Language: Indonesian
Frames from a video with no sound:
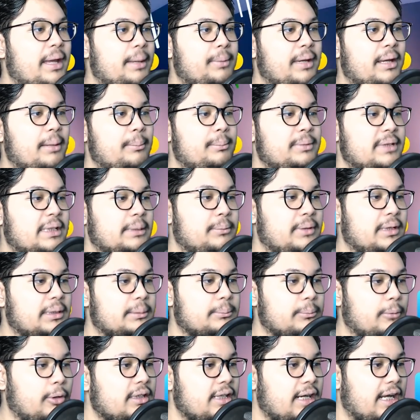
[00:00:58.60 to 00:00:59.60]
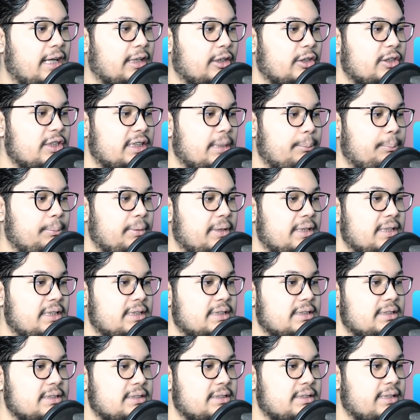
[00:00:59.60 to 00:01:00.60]
B pencet build mode. Nah, terus kita pilih
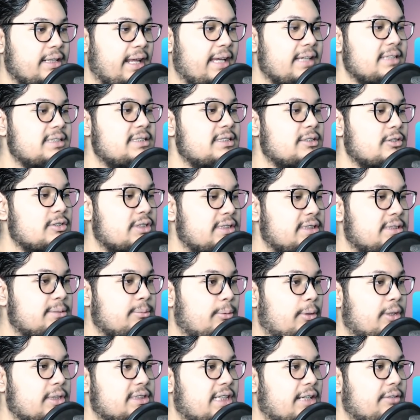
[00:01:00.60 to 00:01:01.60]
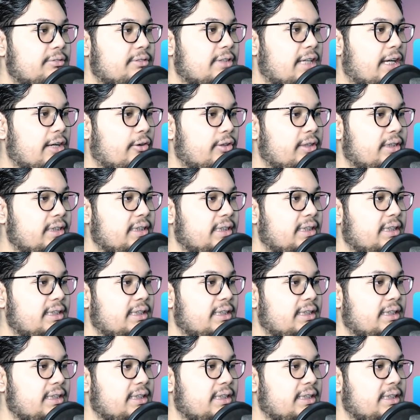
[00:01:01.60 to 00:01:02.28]
racks terus small shelf taruh di